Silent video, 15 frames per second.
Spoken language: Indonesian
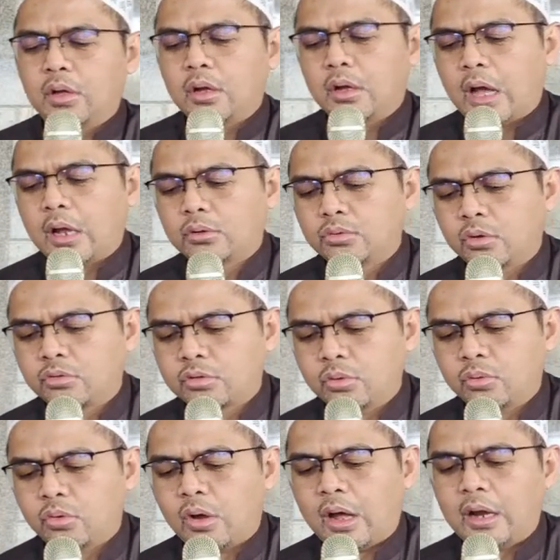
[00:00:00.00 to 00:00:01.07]
ngatur
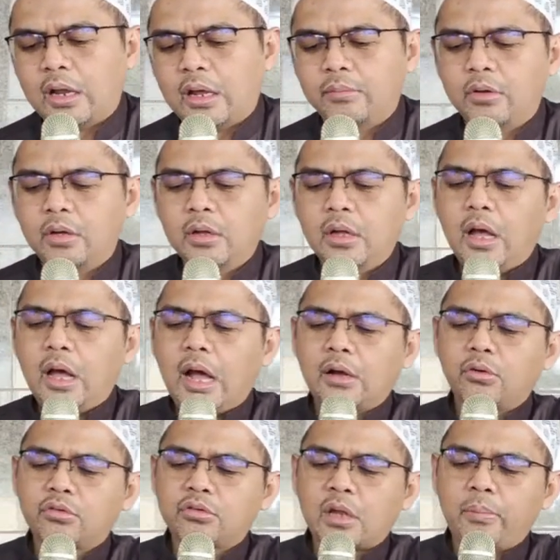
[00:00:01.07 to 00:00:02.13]
seluruh alam
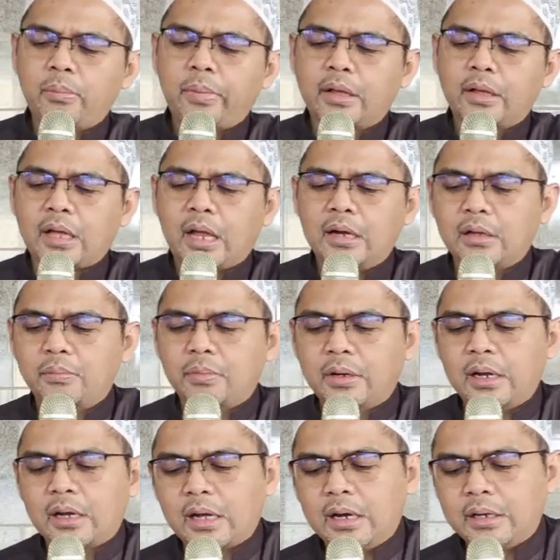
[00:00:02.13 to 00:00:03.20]
Aku sampaikan
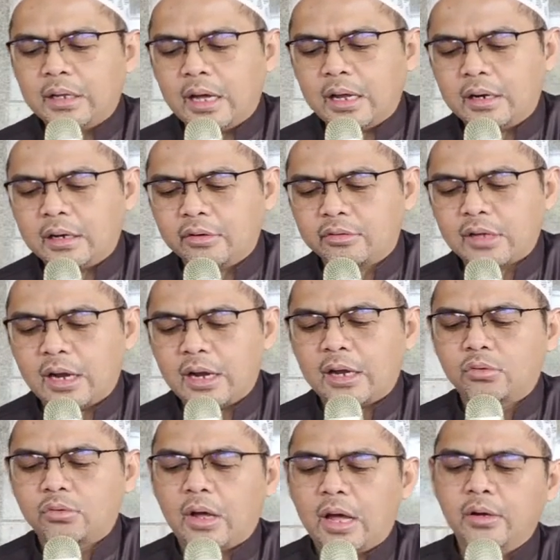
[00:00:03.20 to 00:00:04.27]
kepada kalian risalah
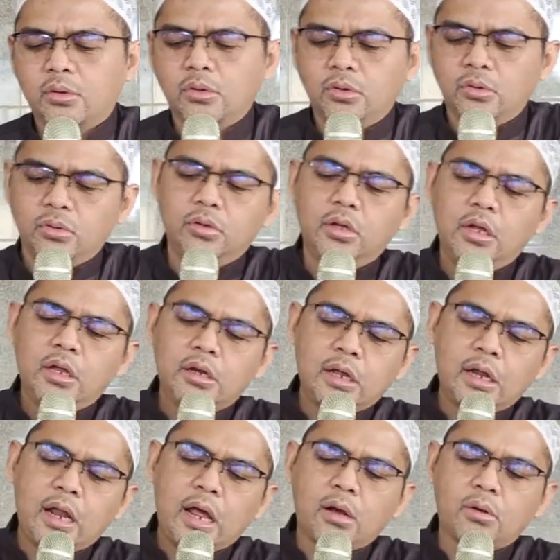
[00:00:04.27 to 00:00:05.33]
Tuhanku
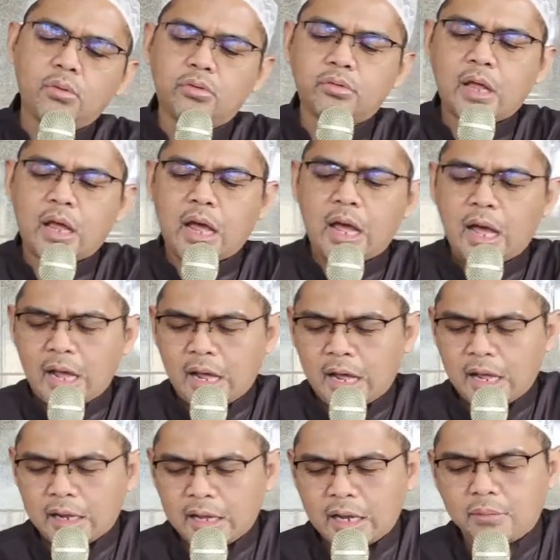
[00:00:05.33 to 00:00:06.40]
dan aku
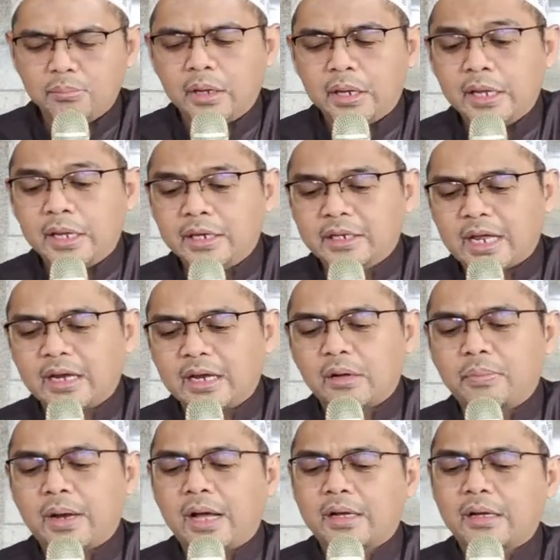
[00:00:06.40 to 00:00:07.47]
sangat menginginkan
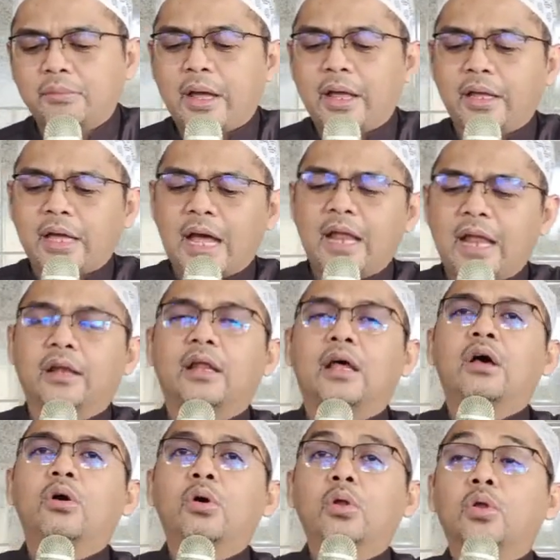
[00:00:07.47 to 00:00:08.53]
kepada kebaikan
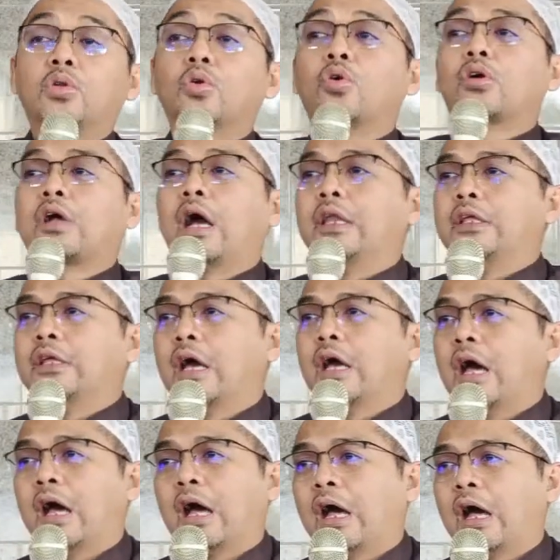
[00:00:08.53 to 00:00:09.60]
untuk
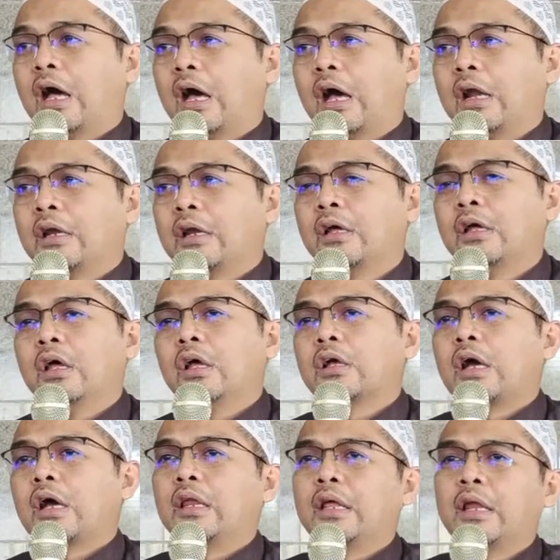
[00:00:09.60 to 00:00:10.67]
kalian.
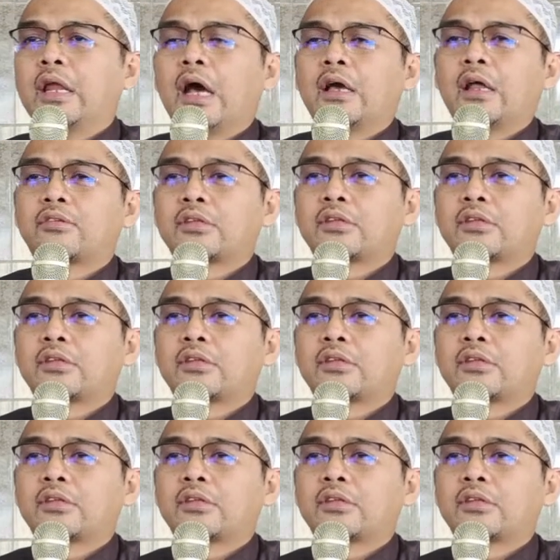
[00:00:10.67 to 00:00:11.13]
Kalian agar